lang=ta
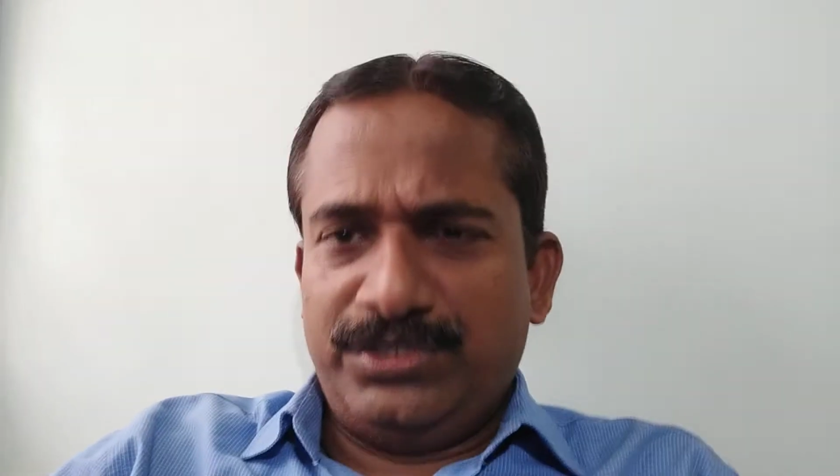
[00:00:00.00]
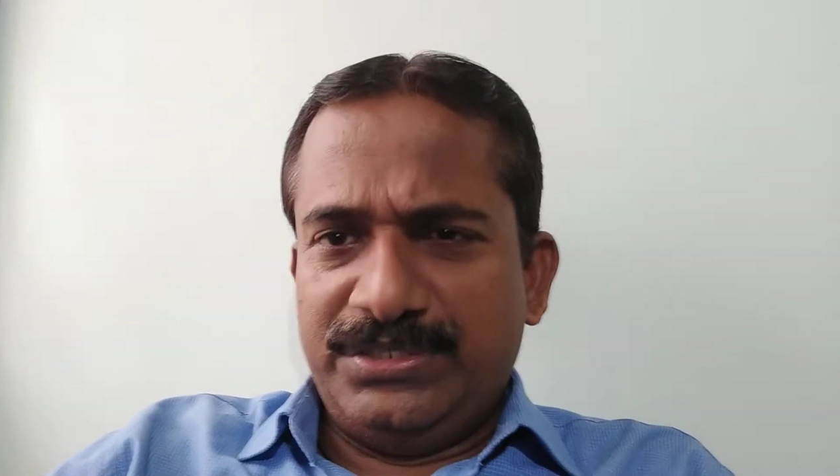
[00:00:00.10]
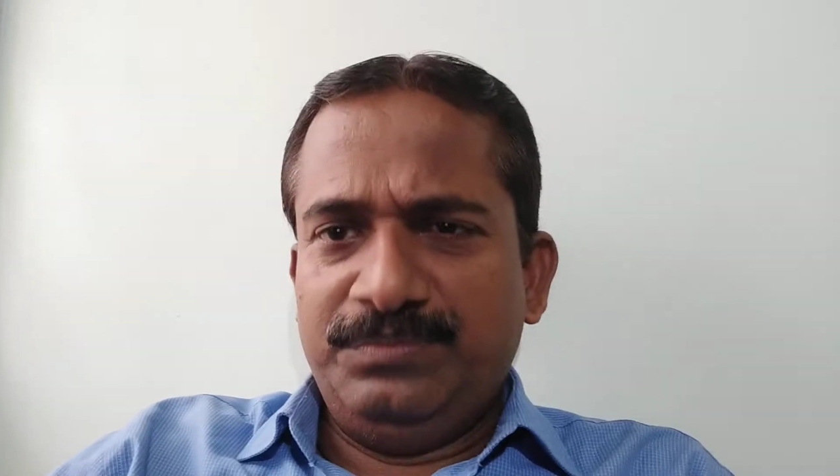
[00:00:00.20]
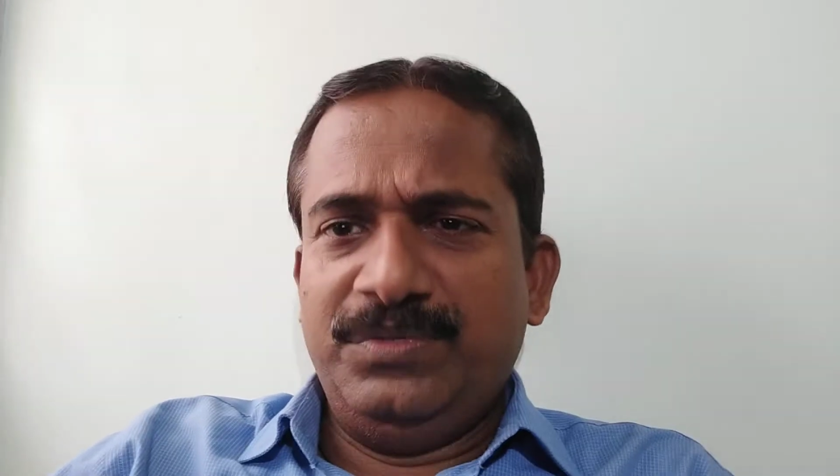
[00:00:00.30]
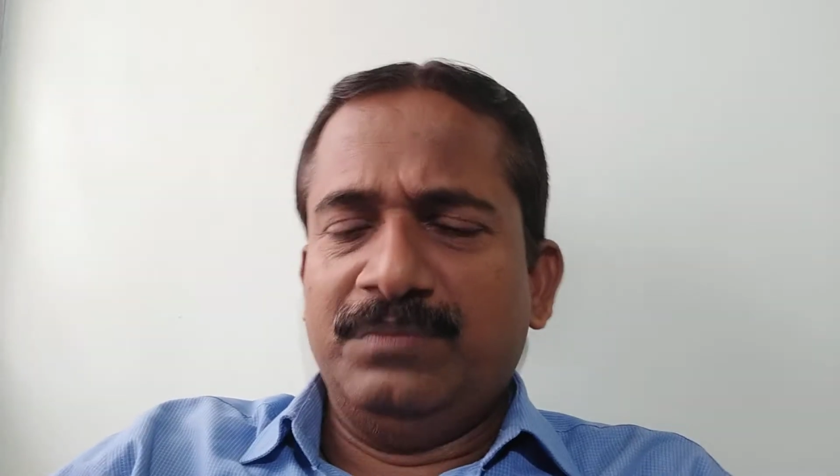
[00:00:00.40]

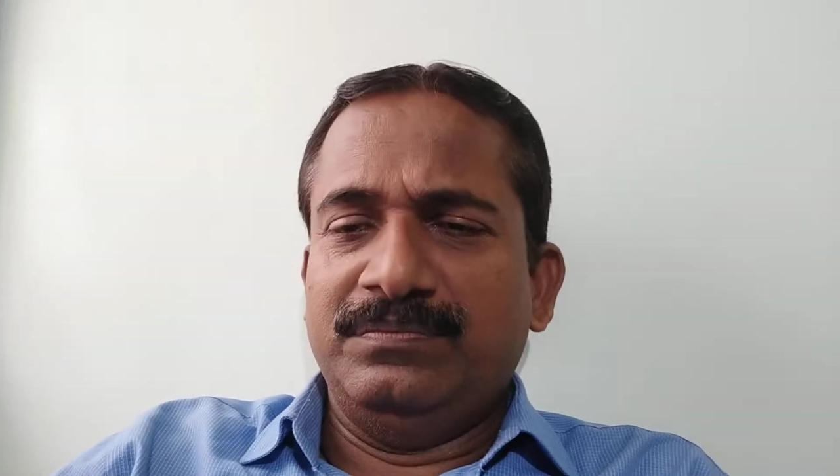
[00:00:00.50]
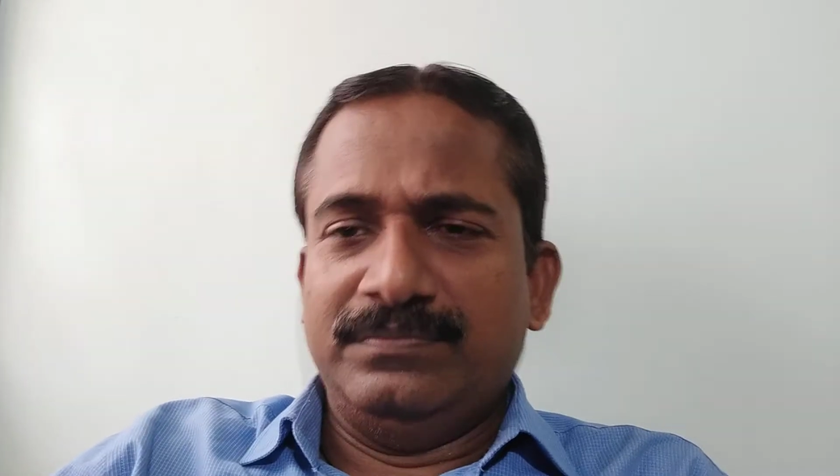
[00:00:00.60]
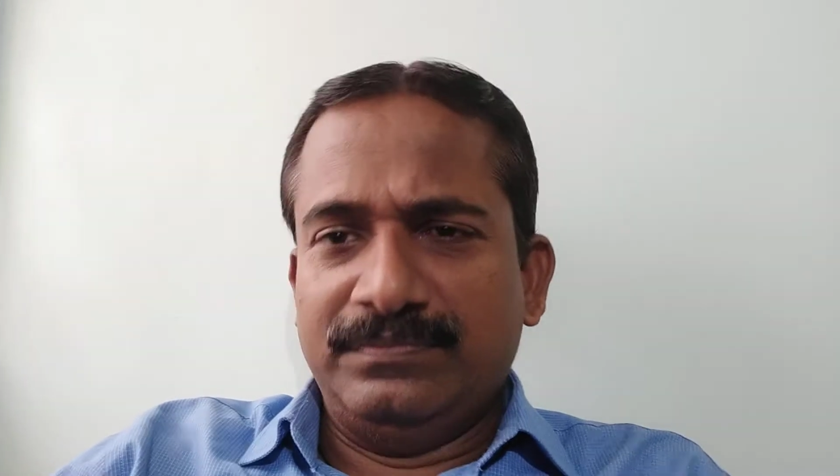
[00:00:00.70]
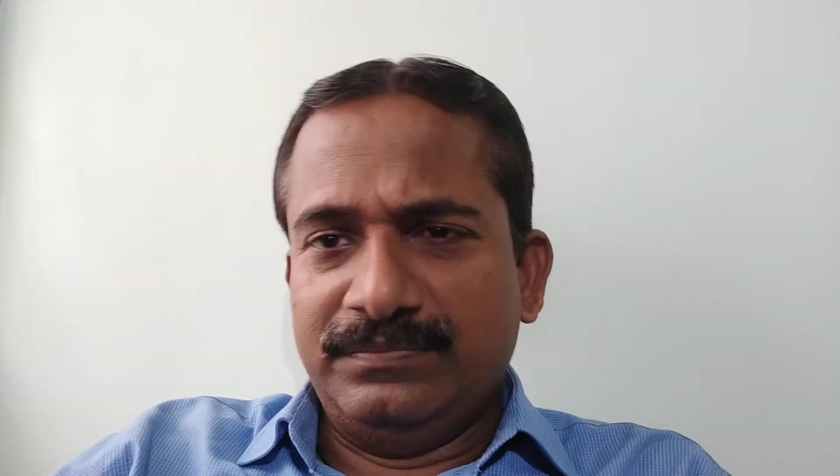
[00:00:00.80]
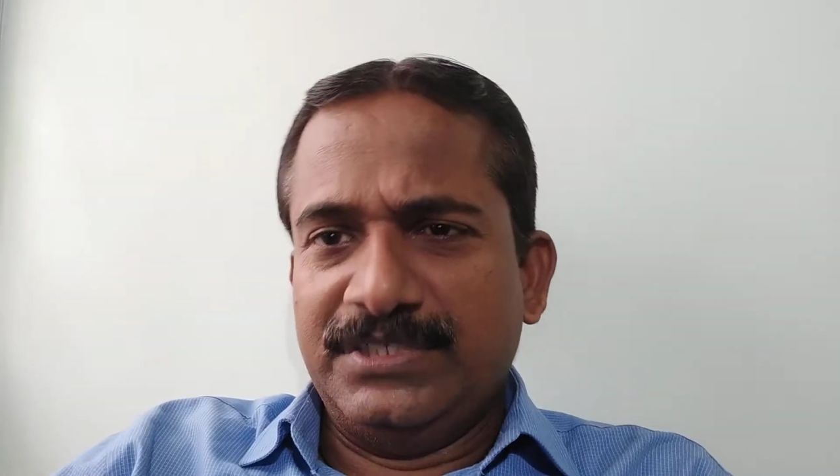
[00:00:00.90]
இன்பம்
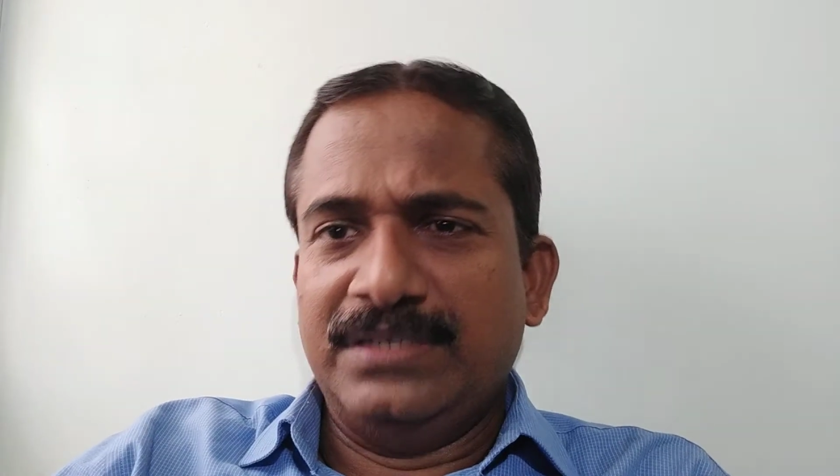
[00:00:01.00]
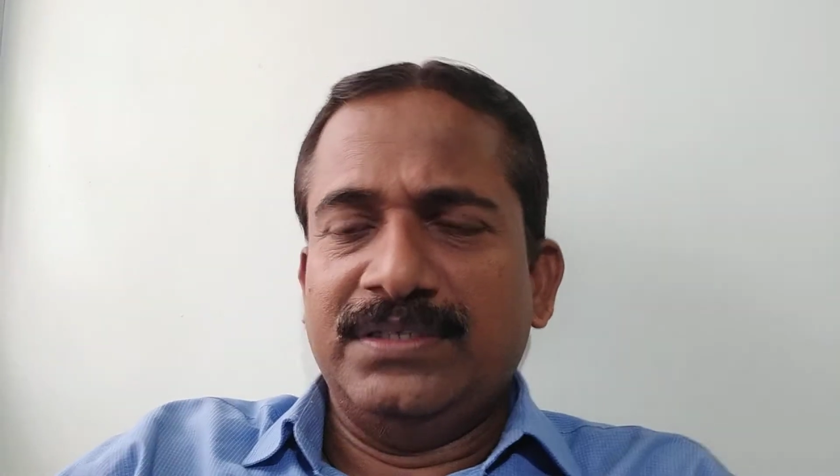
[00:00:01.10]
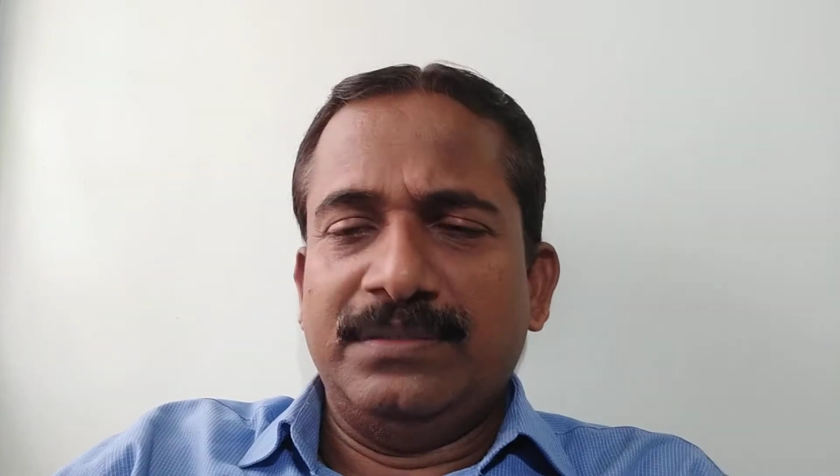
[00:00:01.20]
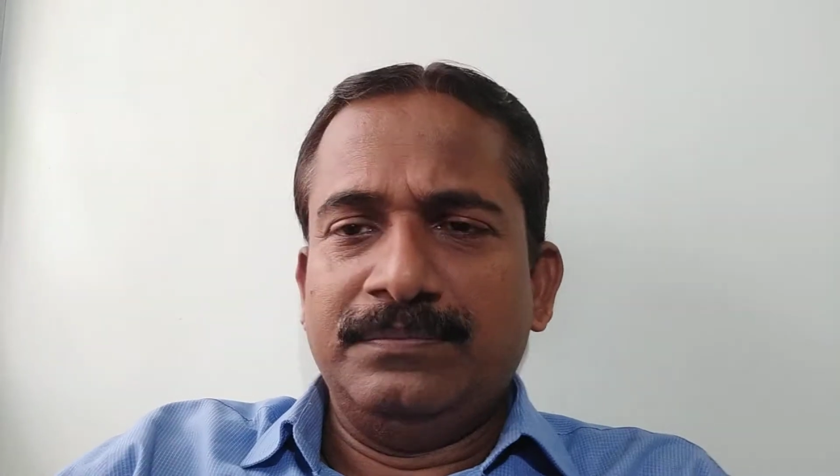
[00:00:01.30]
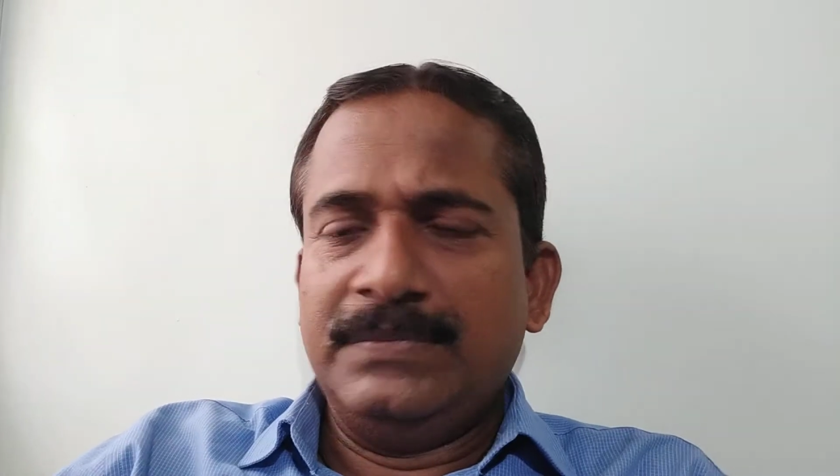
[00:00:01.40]

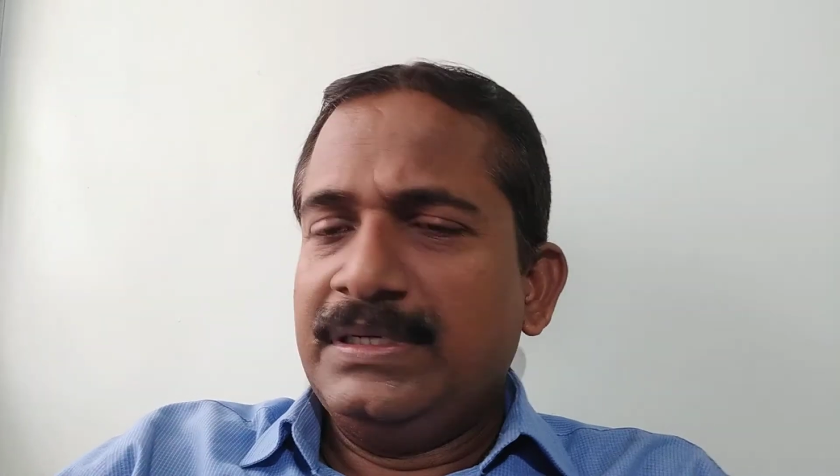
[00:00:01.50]
இருந்தது